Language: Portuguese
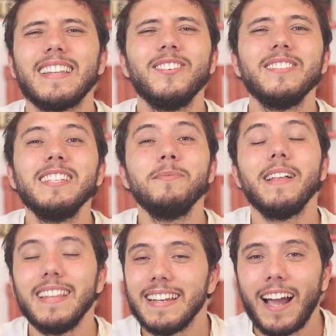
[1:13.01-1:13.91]
Então, nesse
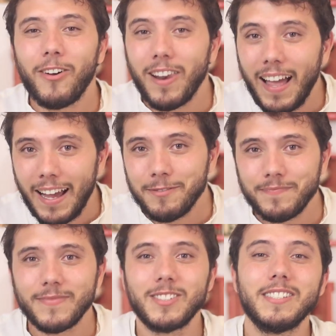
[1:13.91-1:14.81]
material lá,
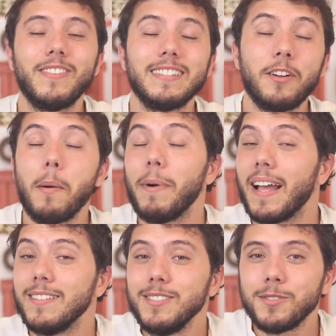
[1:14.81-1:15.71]
você vai ter um
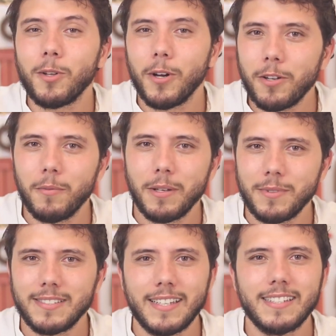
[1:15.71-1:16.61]
apanhado histórico mesmo
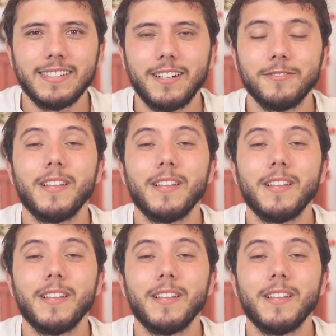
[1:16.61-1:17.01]
dessa região.